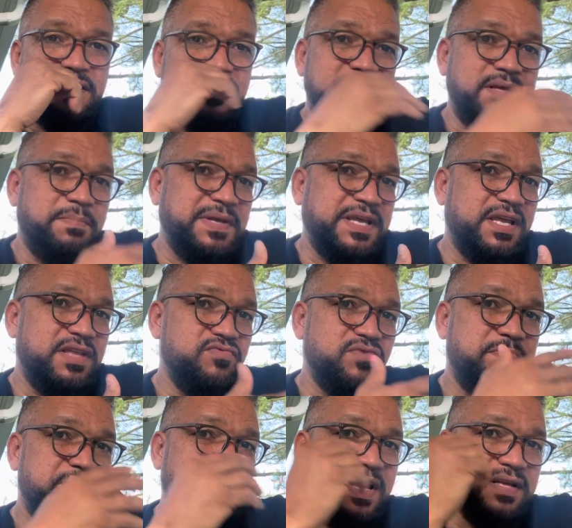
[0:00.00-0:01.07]
este pequeño
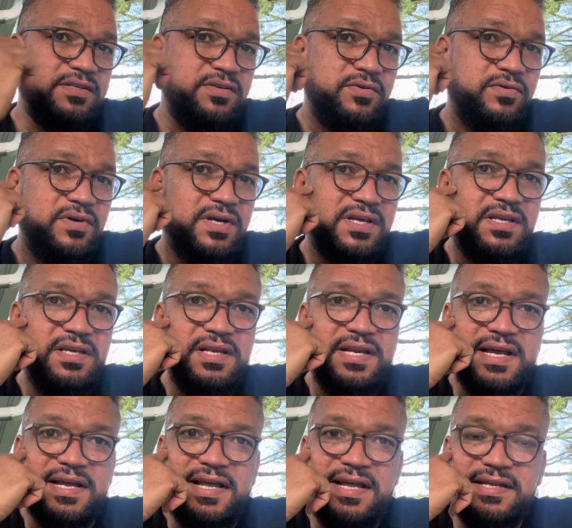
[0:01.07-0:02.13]
espacio aquí en
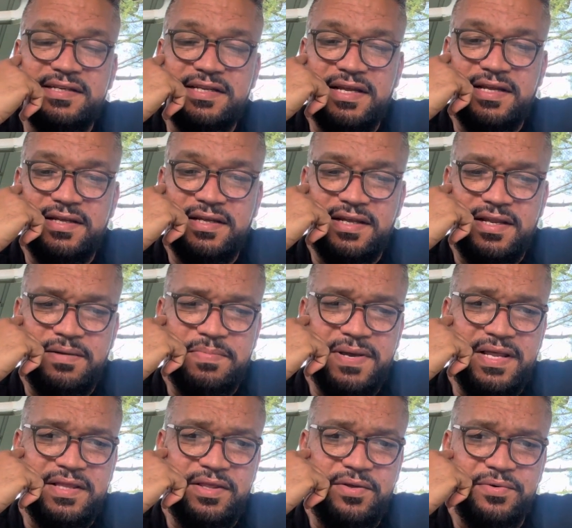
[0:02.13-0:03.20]
la casa, en el
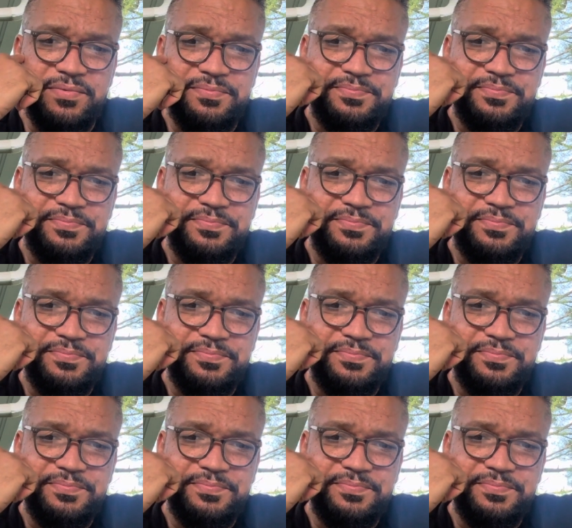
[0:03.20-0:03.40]
patio